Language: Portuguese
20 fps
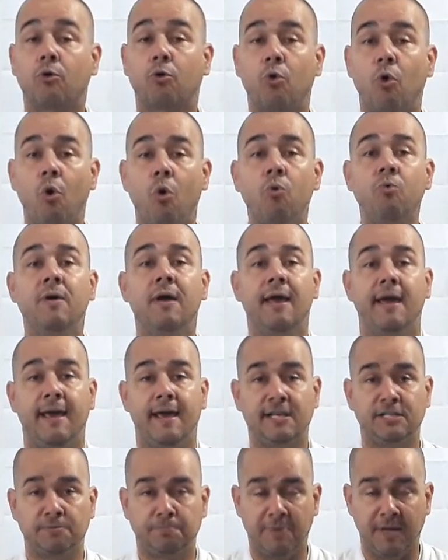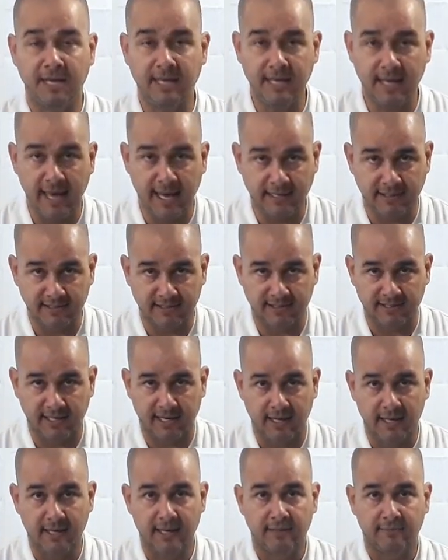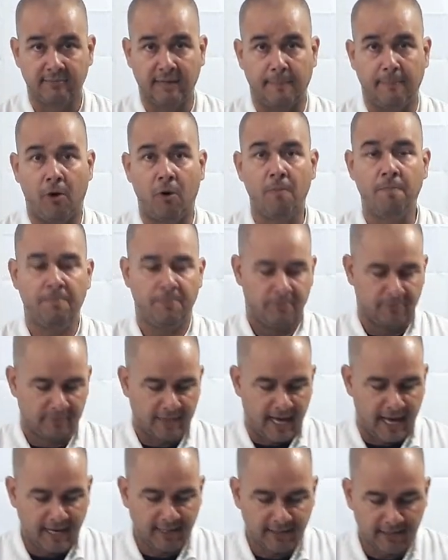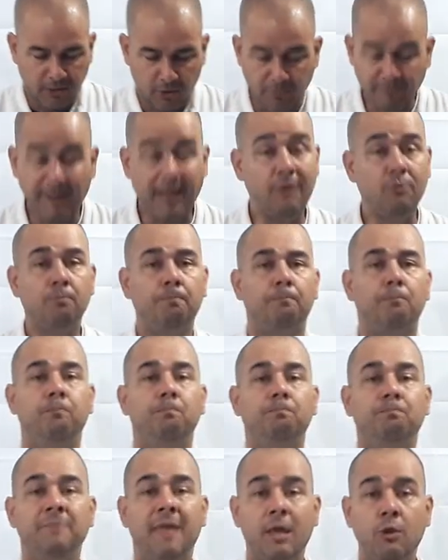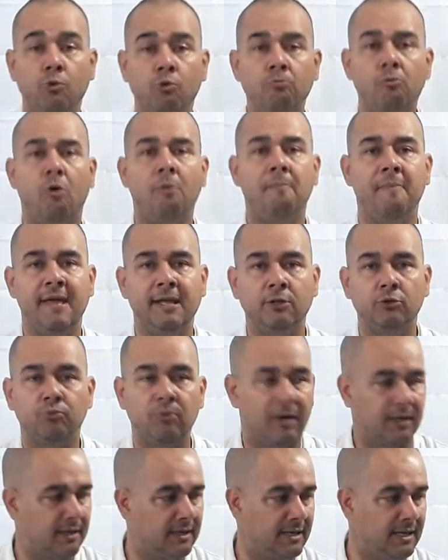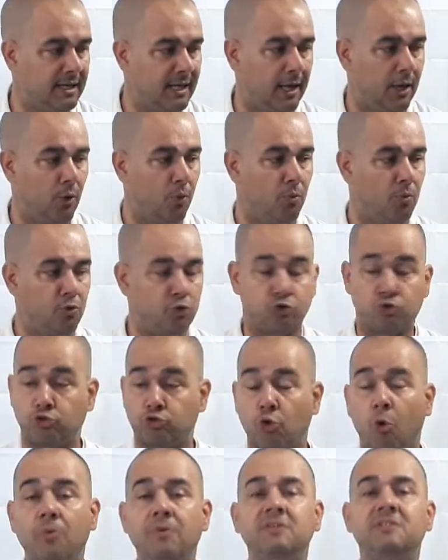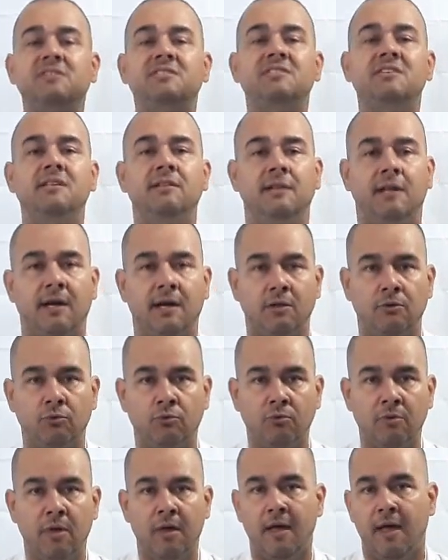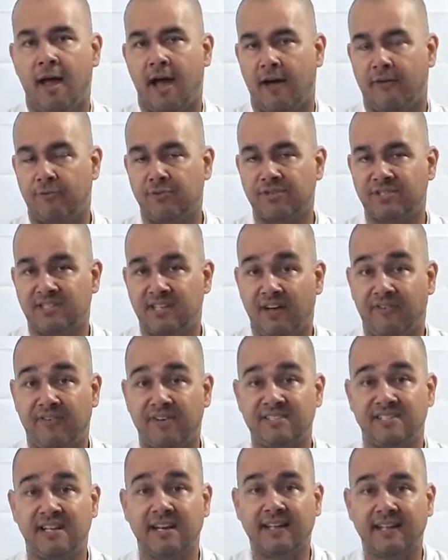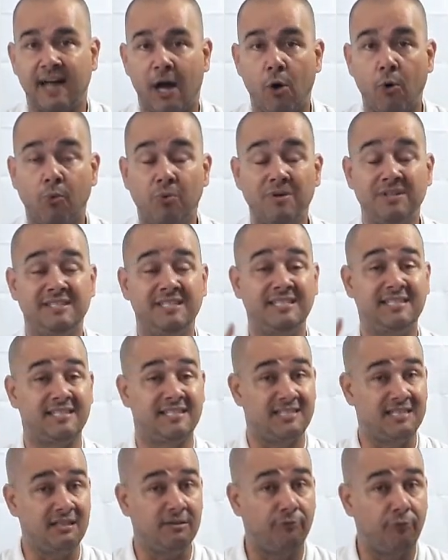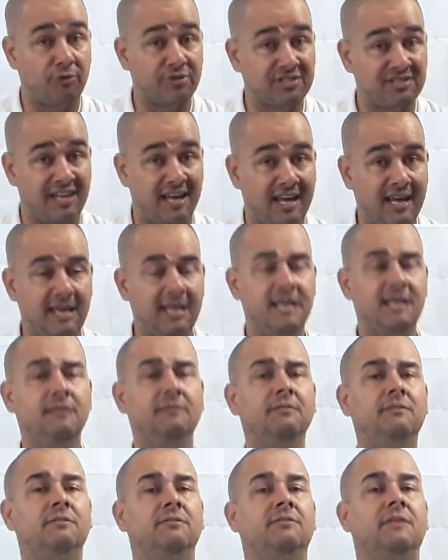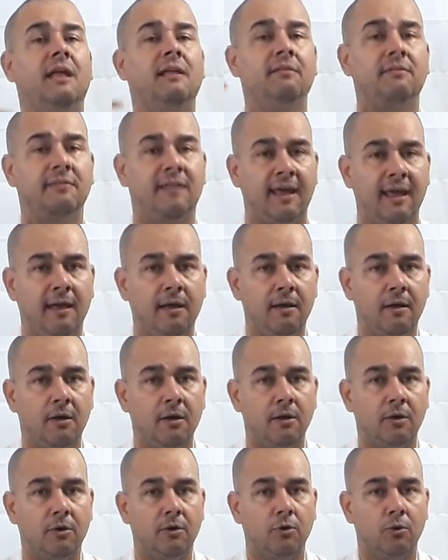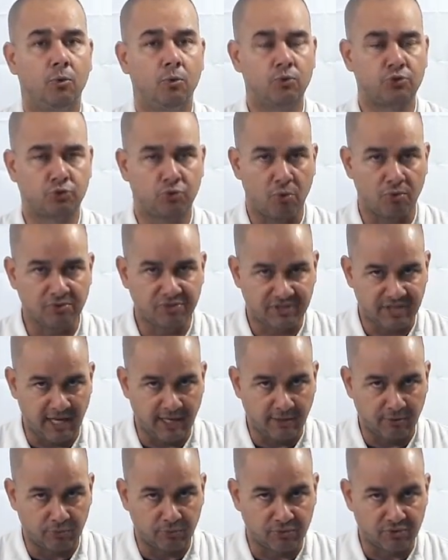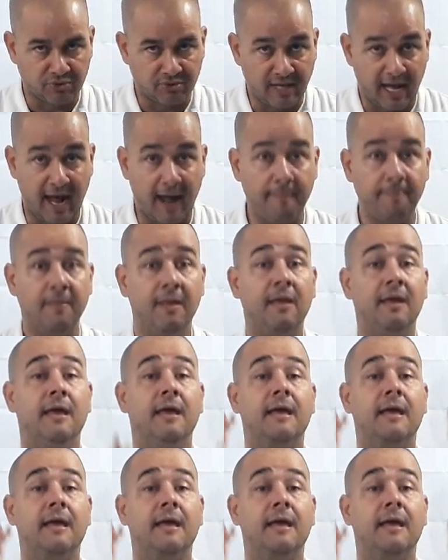com experiência, tá bom? Tá? Então, nem, nenhum momento aqui eu estou ensinando a você a fazer cálculos e sim você entender os conceitos, tá?